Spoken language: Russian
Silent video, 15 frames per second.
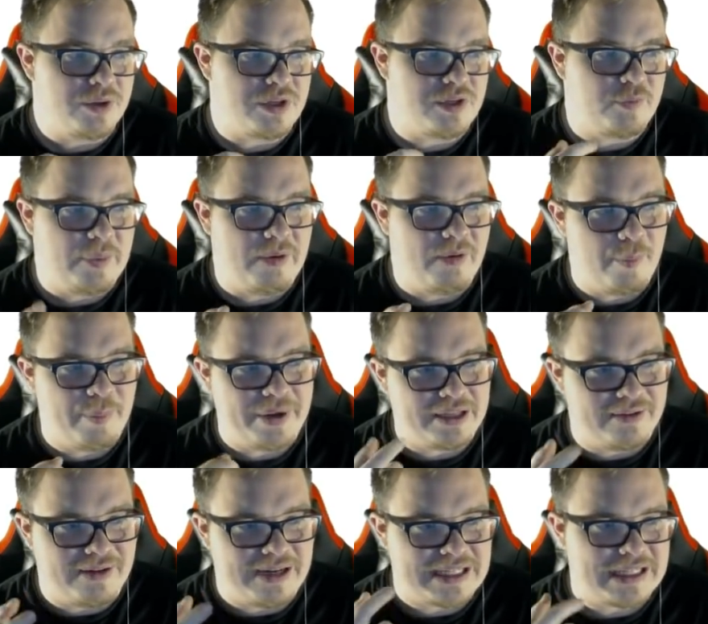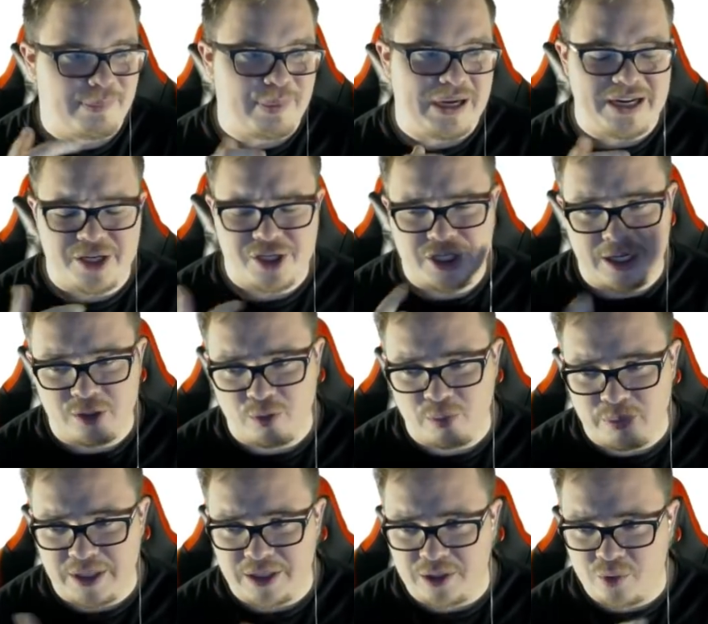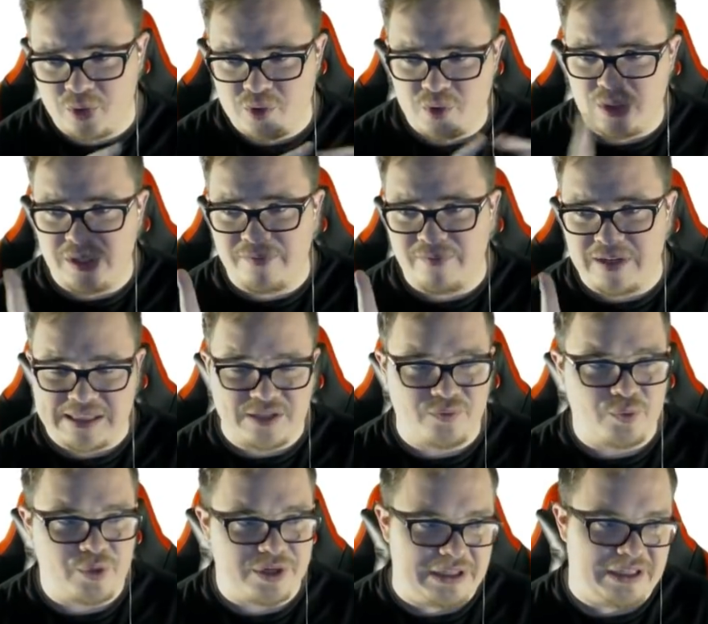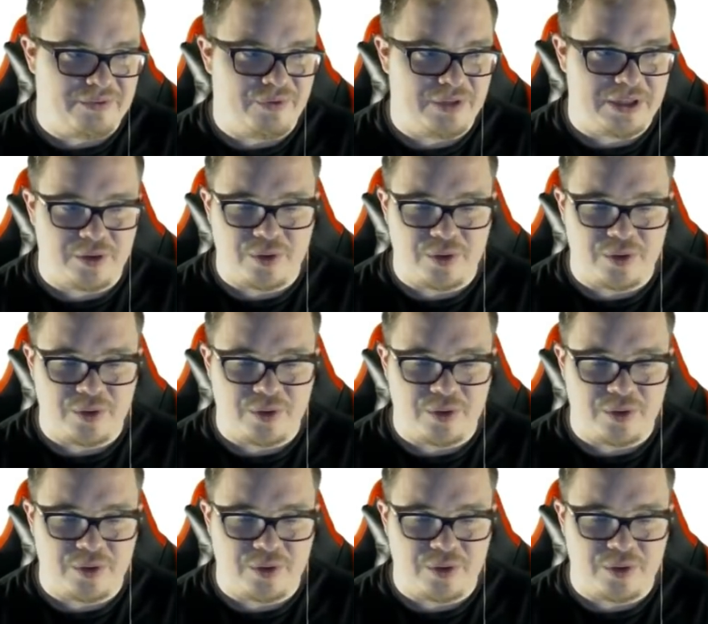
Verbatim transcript: То есть в PvP на вас напали, Shadow Blade юзнули, вас двое, и вы